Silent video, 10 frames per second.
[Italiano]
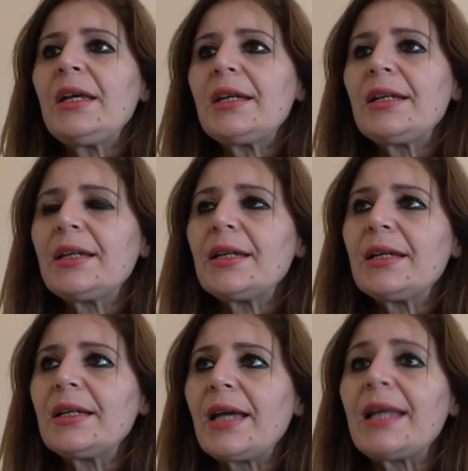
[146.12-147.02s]

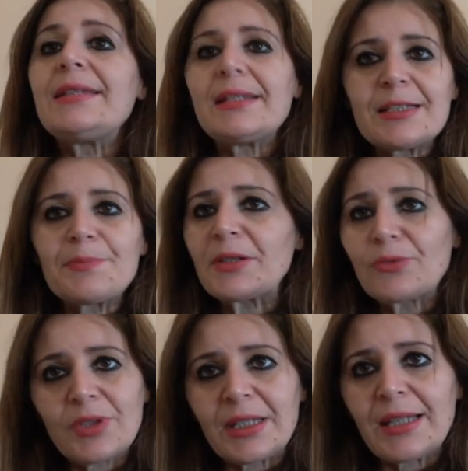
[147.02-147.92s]
eh, e del
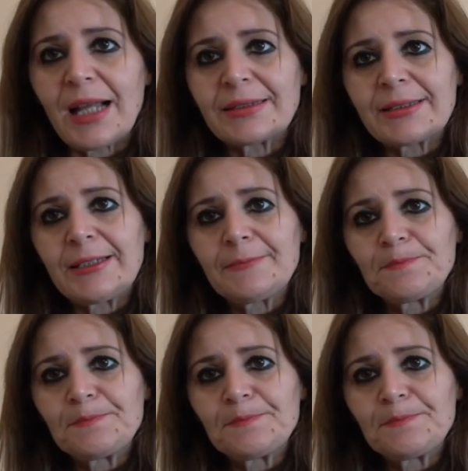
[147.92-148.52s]
rispetto degli altri.